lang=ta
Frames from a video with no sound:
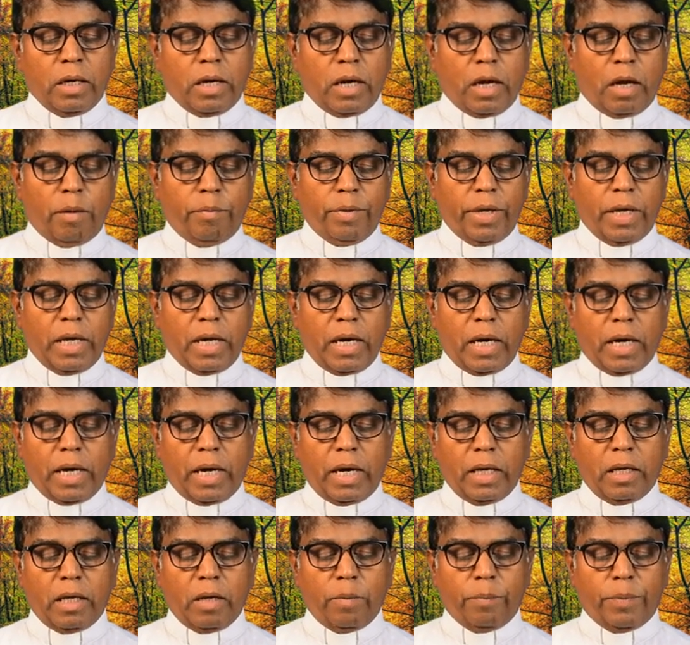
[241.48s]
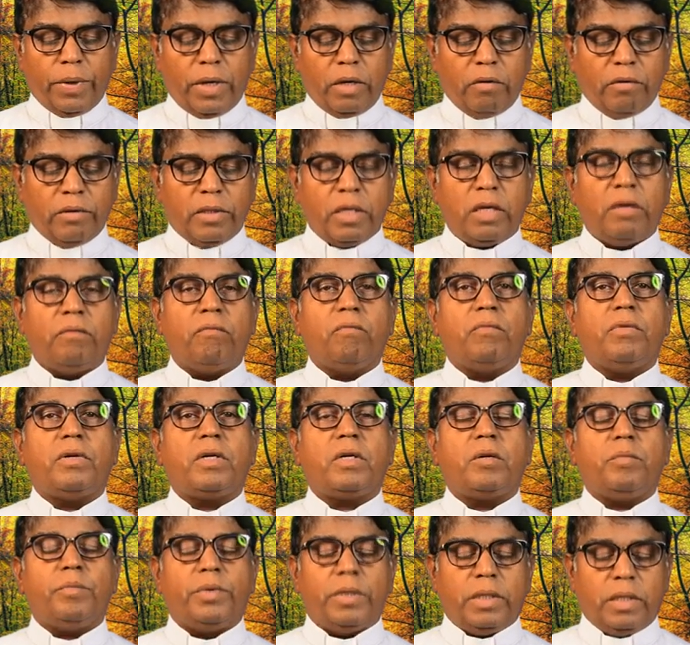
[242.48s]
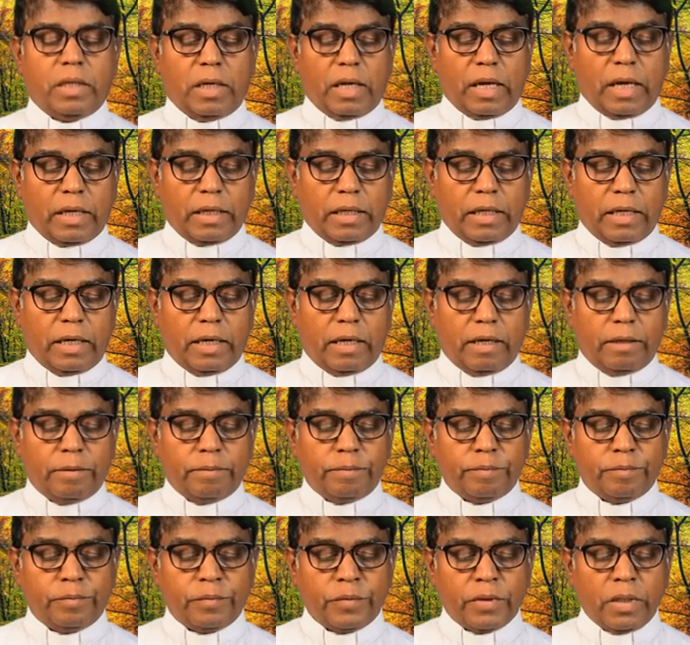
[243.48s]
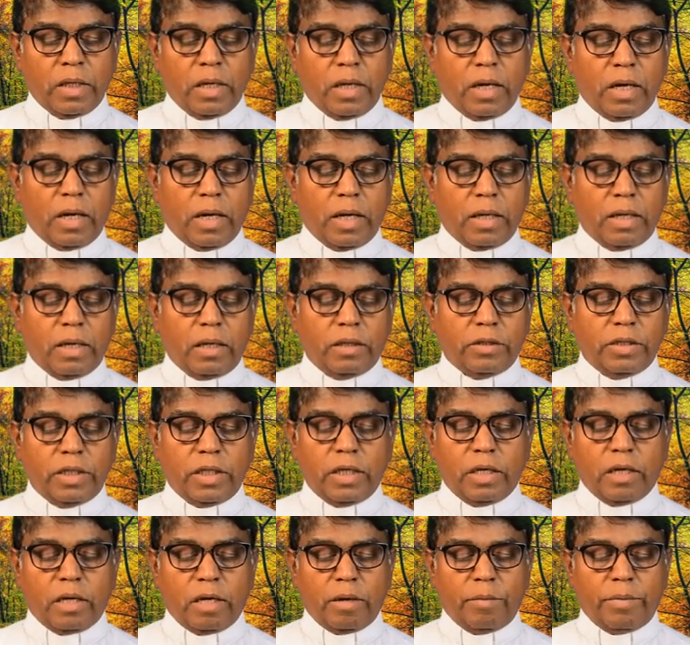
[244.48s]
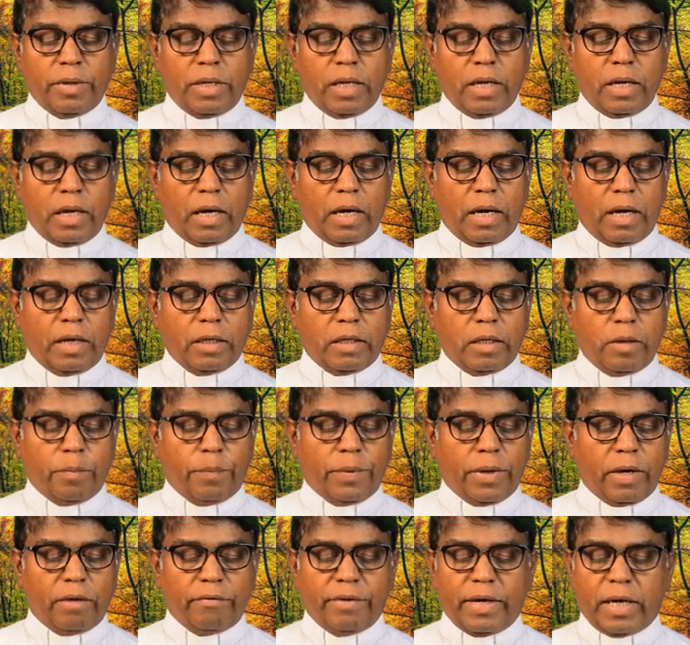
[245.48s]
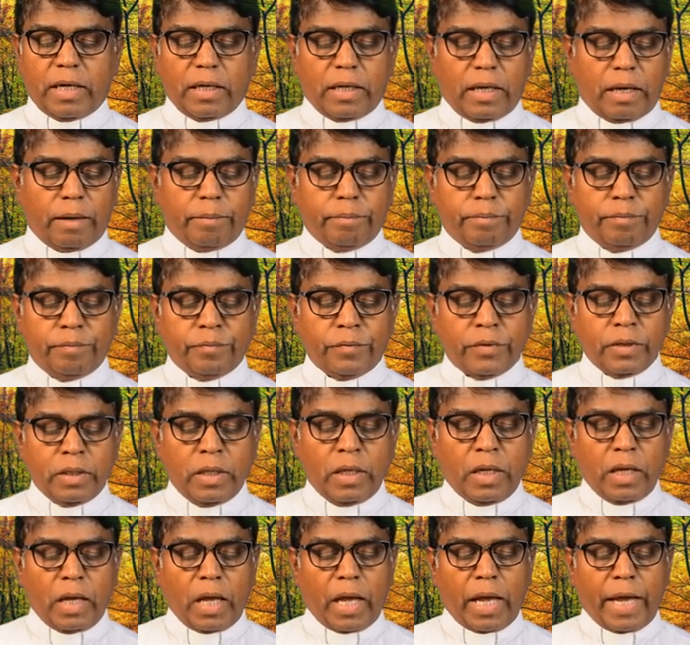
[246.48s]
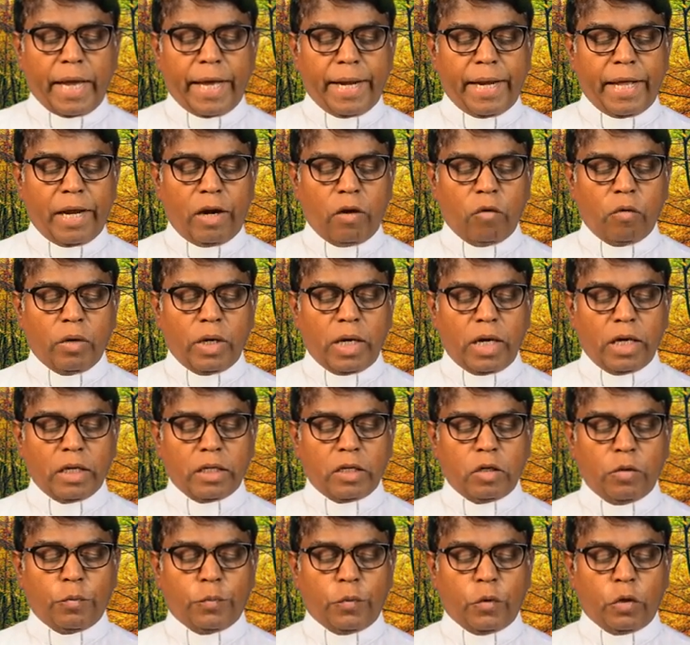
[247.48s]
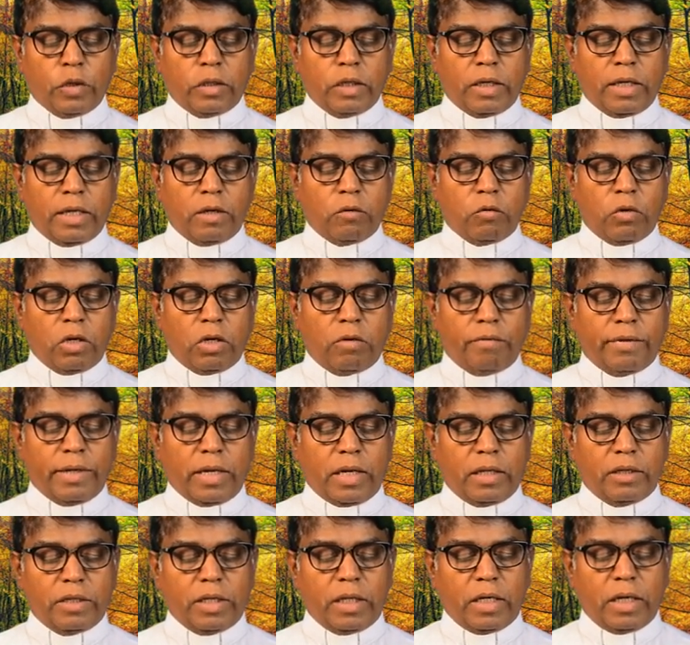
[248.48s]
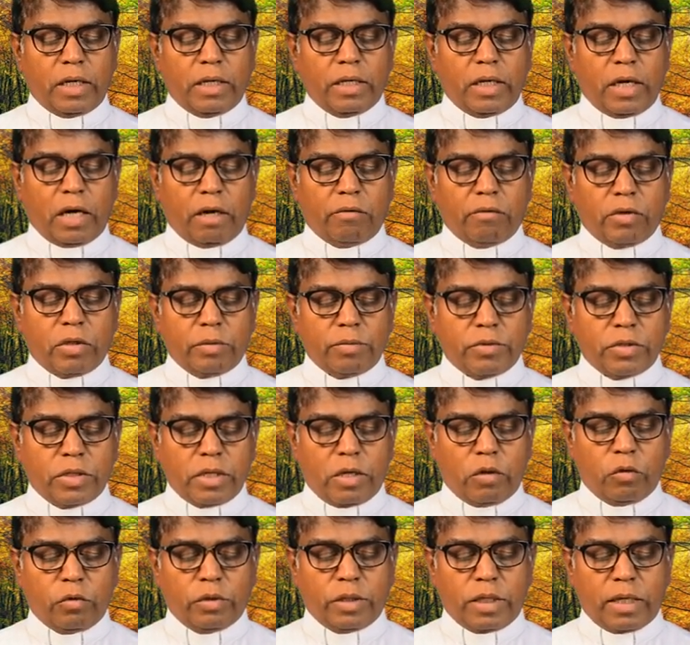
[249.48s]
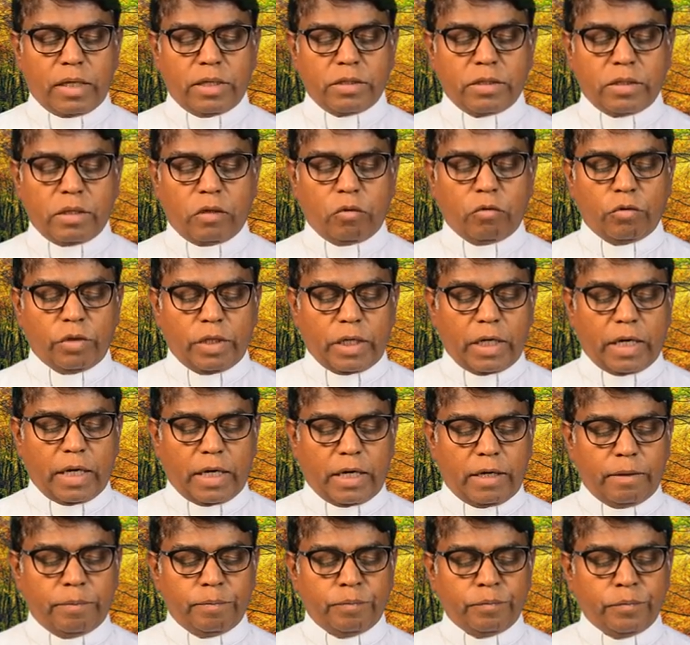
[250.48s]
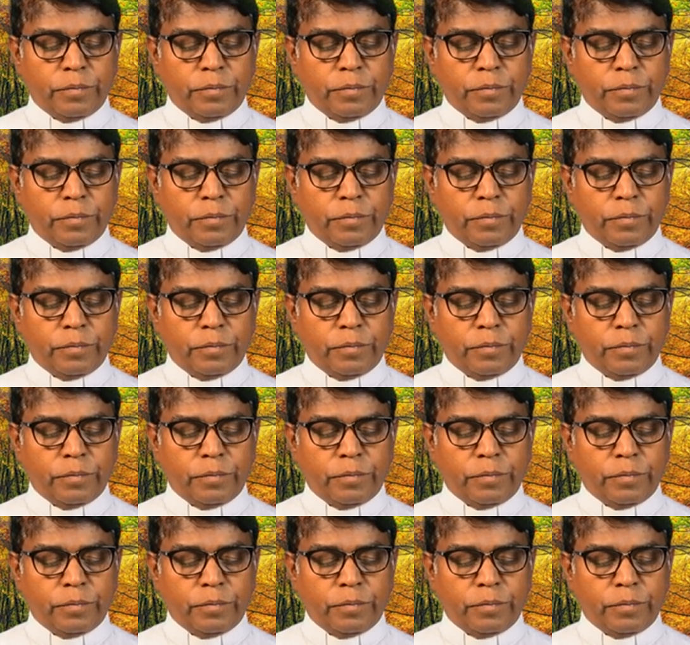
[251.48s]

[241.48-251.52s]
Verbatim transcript: ராபி என அழைக்கப்படுவதையும் விரும்புகிறார்கள் ஆனால் நீங்கள் ரபி என அழைக்கப்பட வேண்டாம் ஏனெனில் உங்களுக்கு போதகர் ஒருவரை நீங்கள் யாவரும் சகோதர சகோதரிகள்